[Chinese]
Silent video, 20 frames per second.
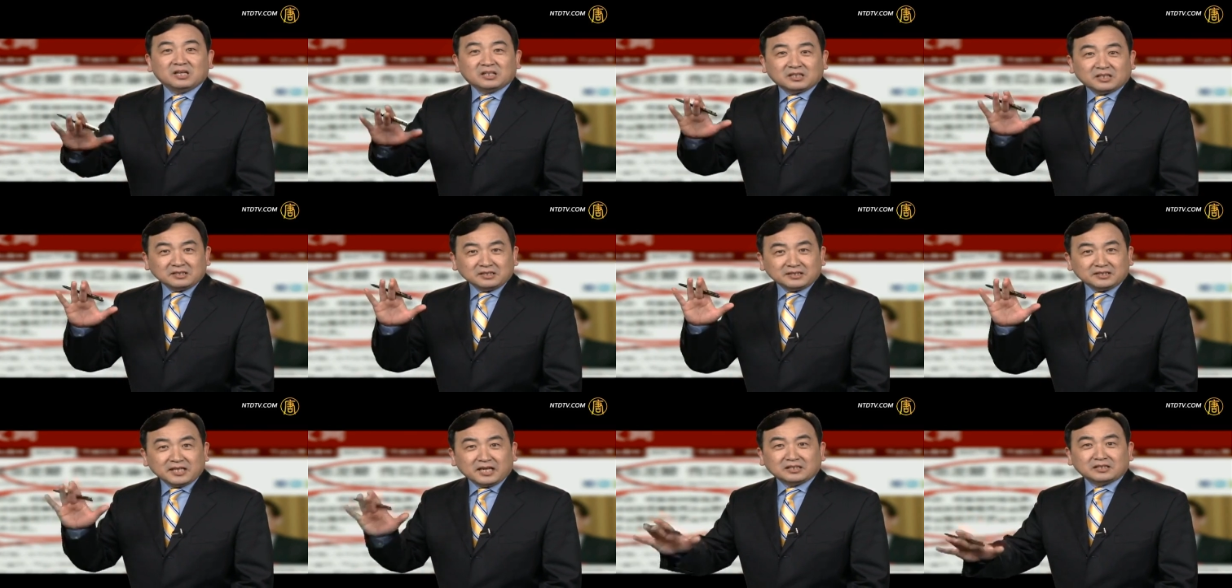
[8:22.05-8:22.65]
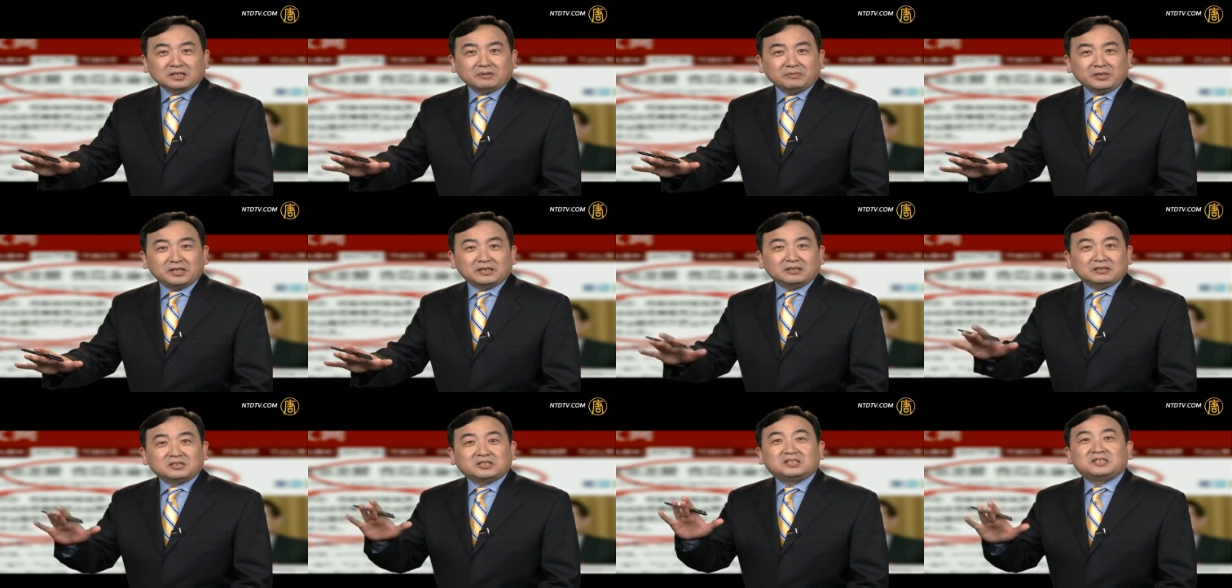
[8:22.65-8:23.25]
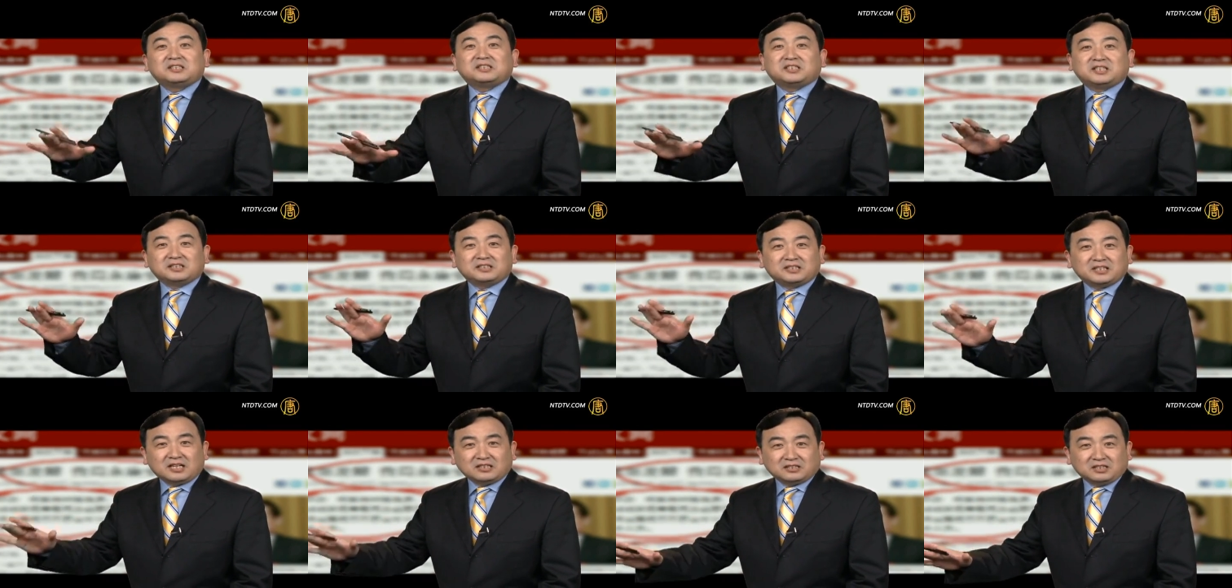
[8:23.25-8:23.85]
跟江泽民执行
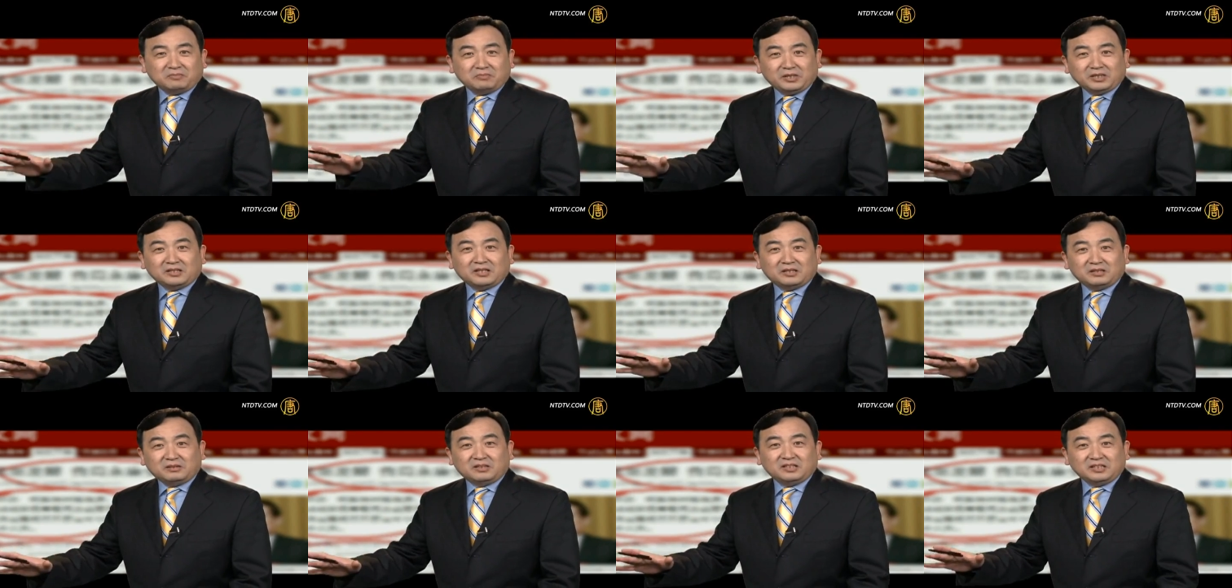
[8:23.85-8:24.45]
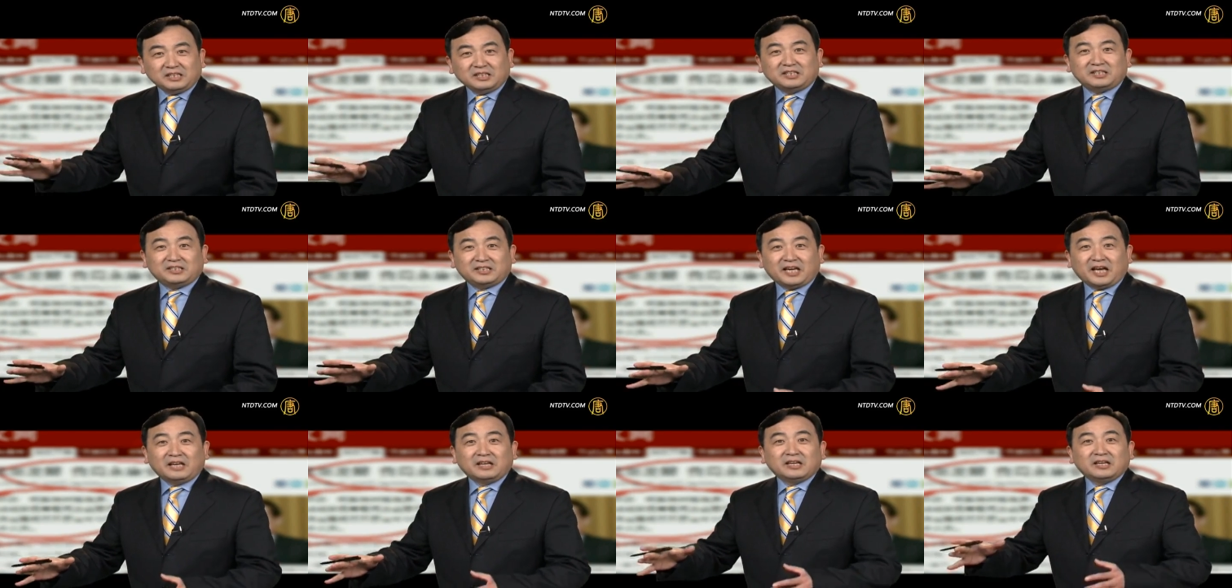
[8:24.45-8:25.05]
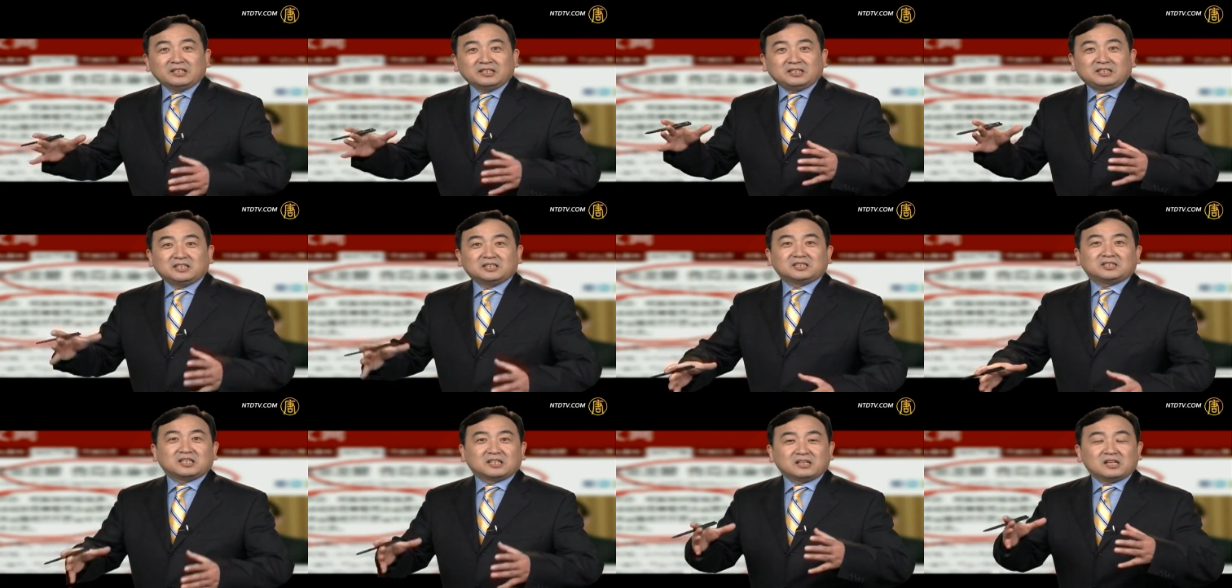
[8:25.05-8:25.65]
江泽民的意见，
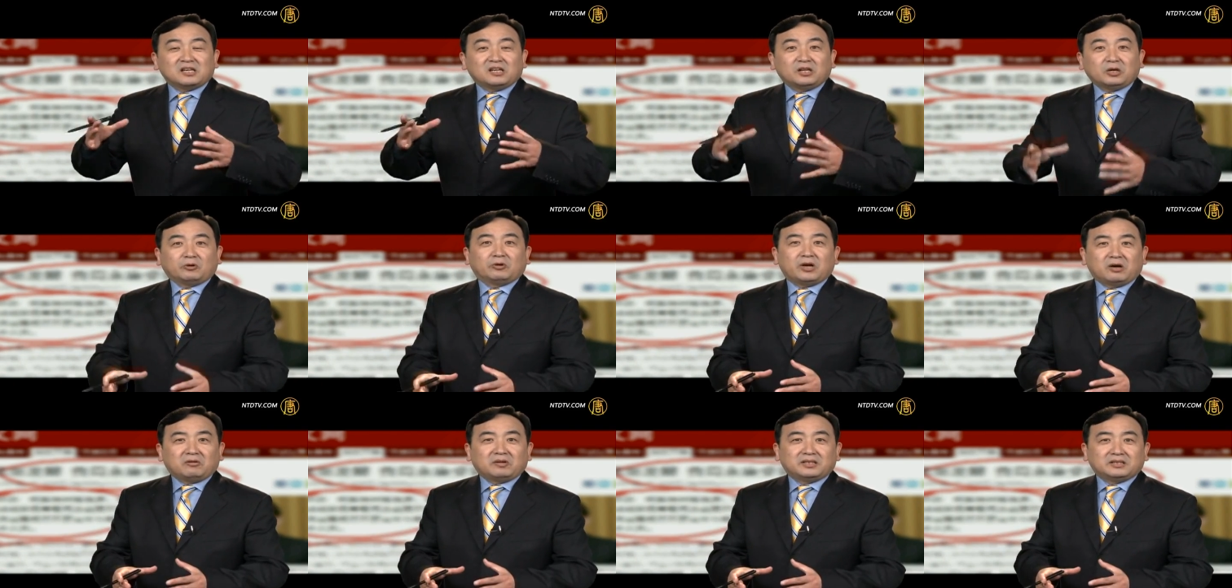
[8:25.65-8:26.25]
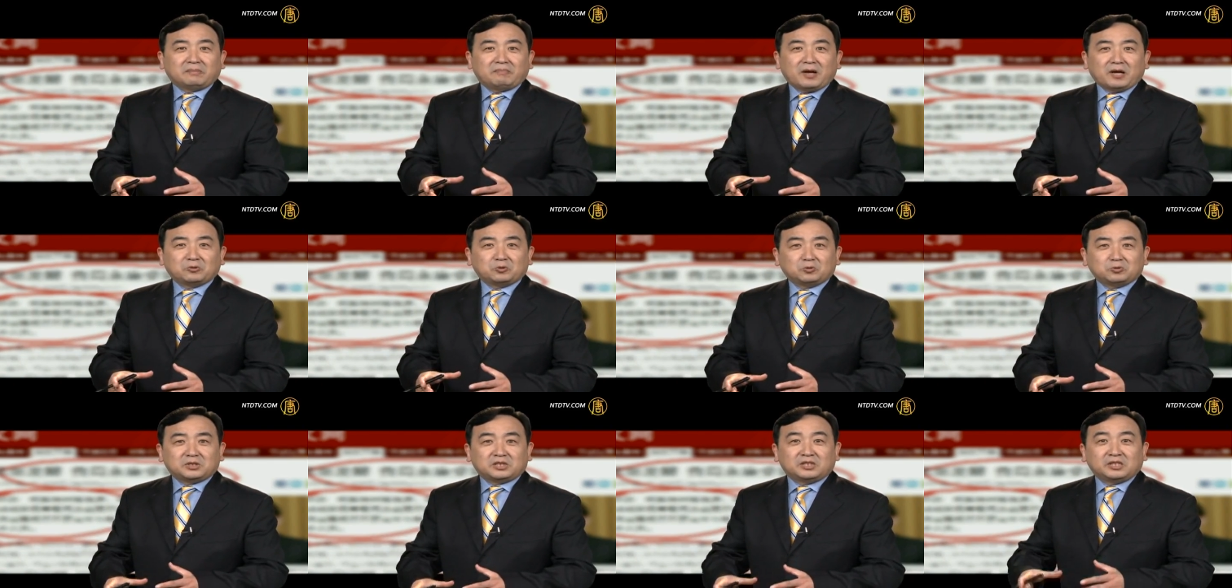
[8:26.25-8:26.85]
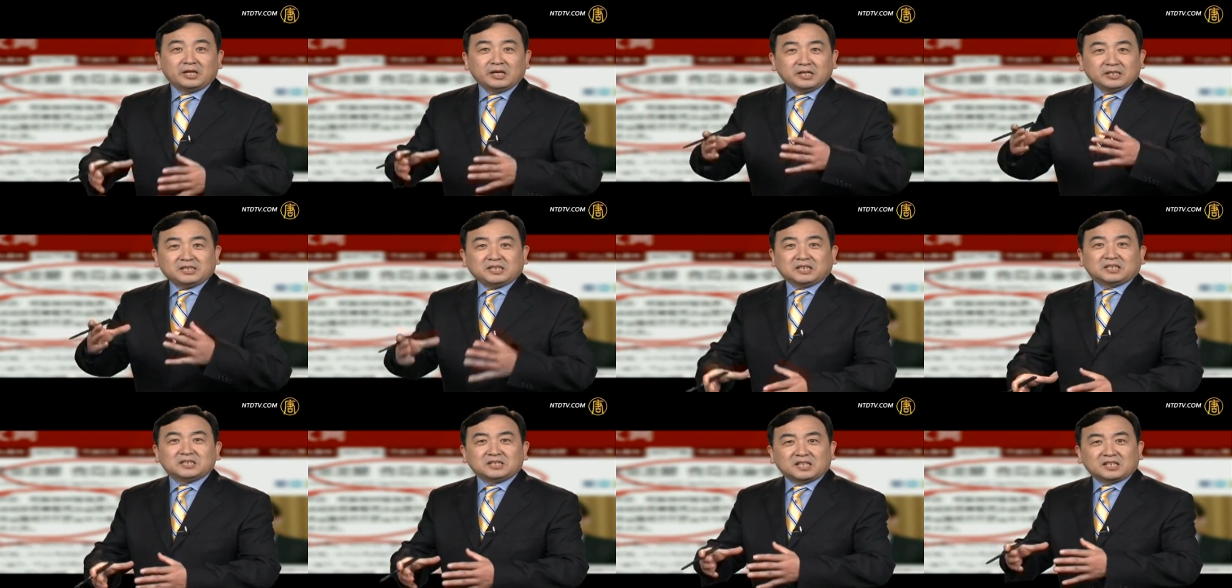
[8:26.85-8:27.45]
形成了六幺零的办公室，
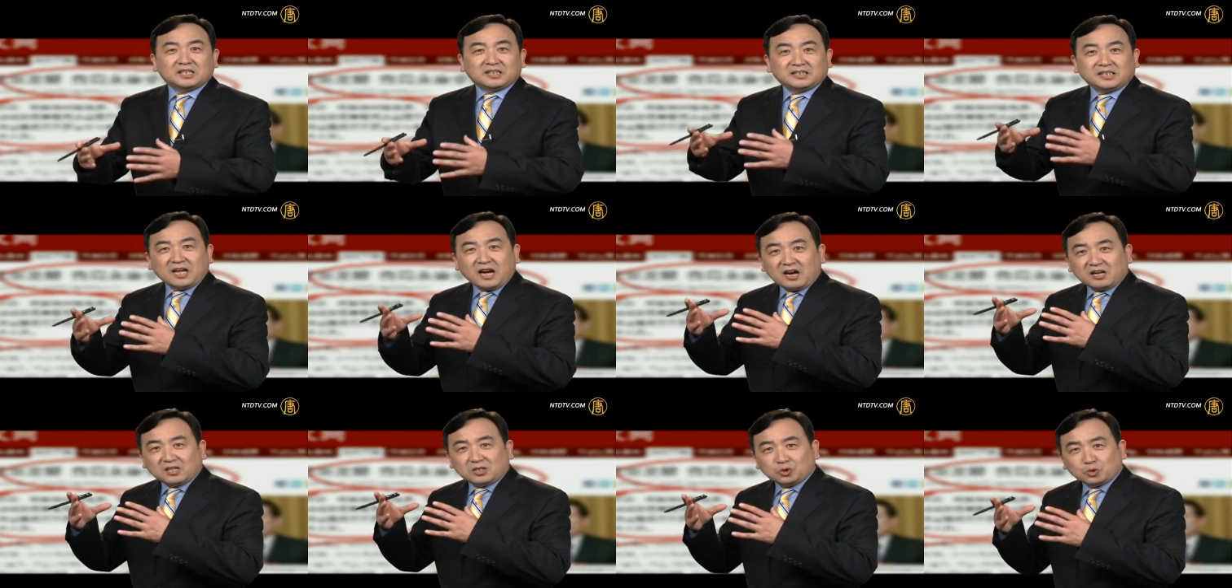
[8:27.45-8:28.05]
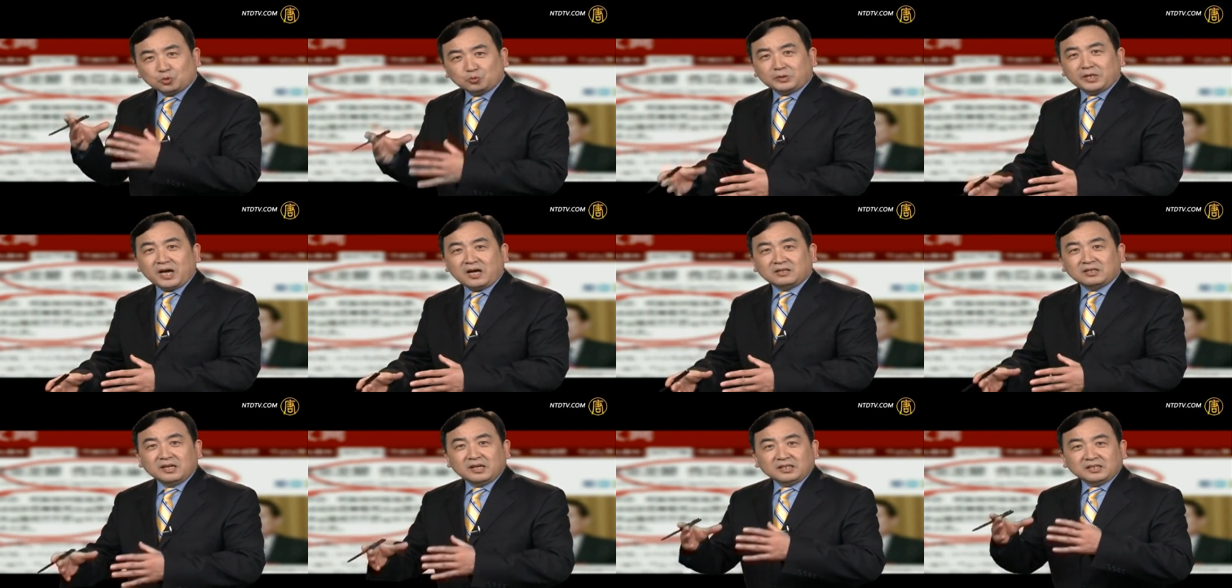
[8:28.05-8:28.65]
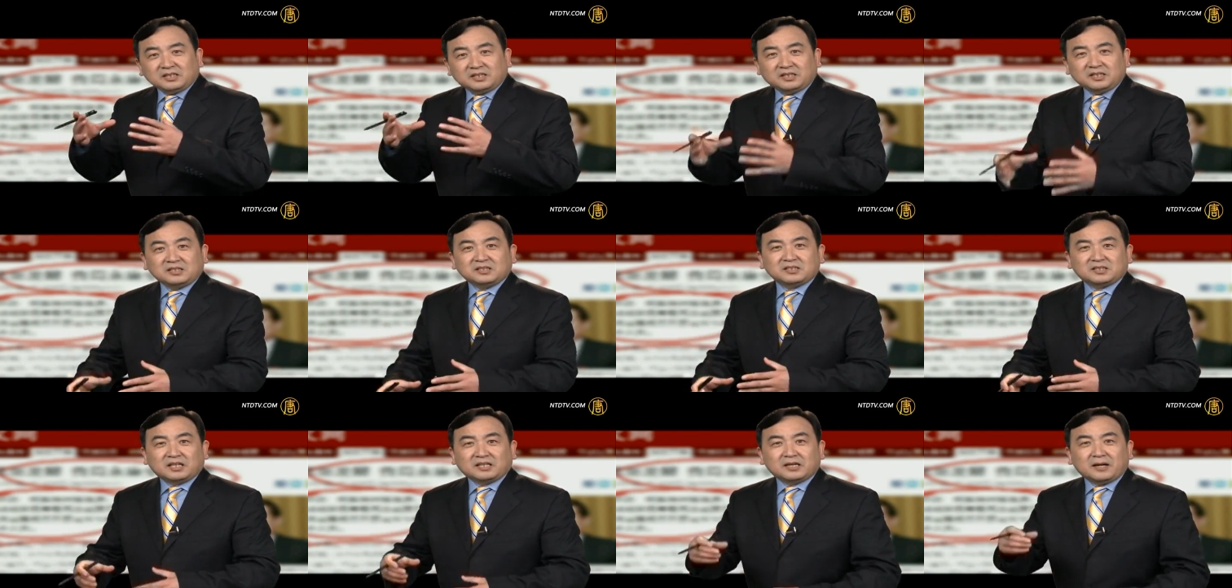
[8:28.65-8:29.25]
形成了第二个中央，
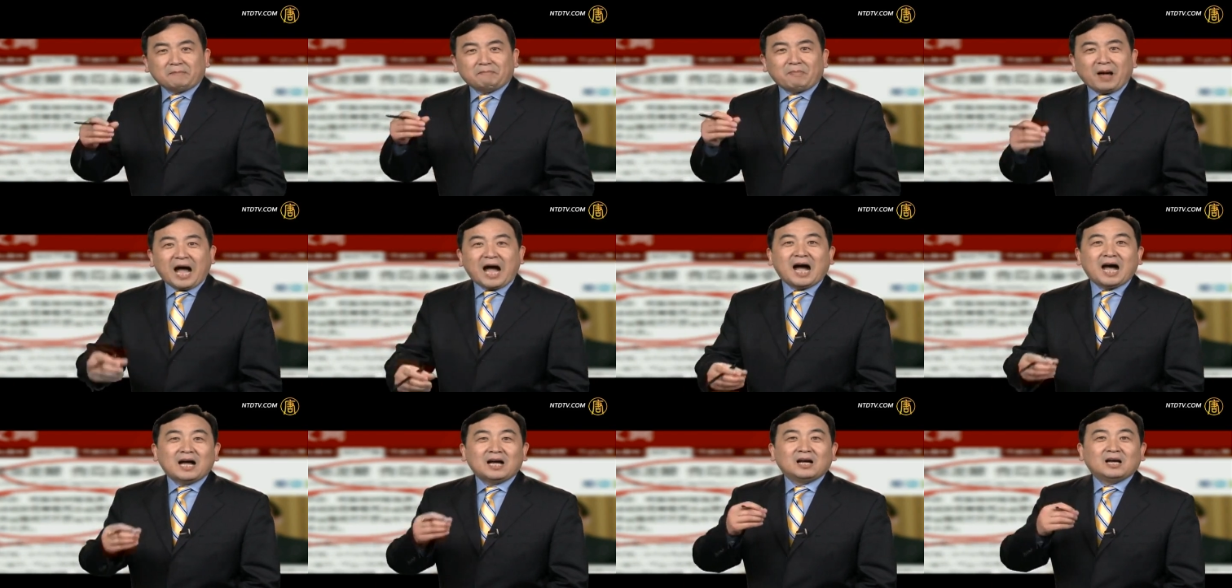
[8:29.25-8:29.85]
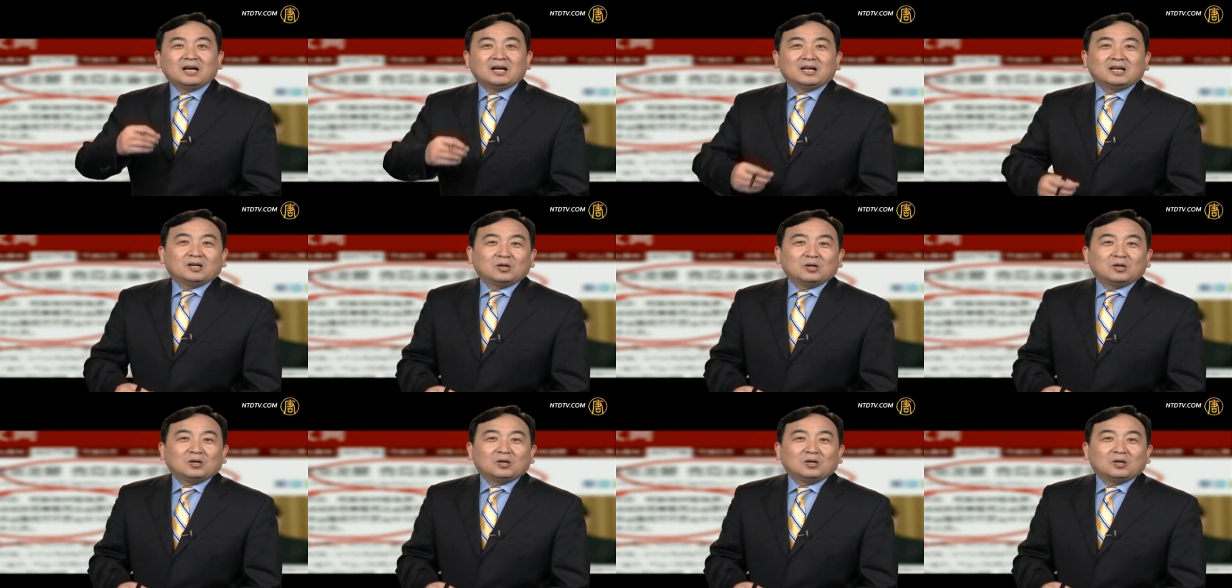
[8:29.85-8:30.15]
形成了把。